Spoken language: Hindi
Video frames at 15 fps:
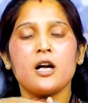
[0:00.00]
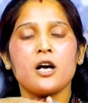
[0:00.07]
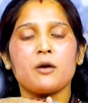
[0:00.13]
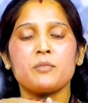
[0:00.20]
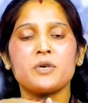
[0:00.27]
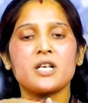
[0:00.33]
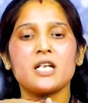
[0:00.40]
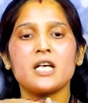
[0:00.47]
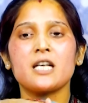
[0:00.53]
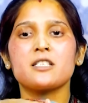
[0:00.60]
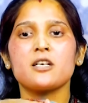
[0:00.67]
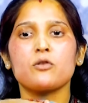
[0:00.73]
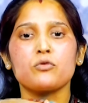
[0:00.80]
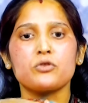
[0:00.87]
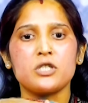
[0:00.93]
हमने कही
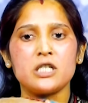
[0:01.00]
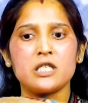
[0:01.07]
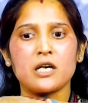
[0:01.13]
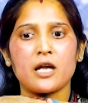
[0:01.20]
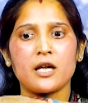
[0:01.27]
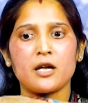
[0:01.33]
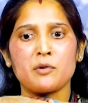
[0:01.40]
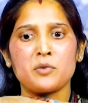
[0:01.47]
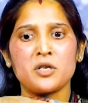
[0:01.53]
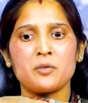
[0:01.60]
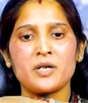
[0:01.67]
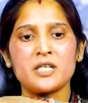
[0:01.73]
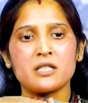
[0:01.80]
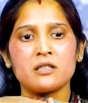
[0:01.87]
ऐसा कुछ नहीं कराया हमने हमारे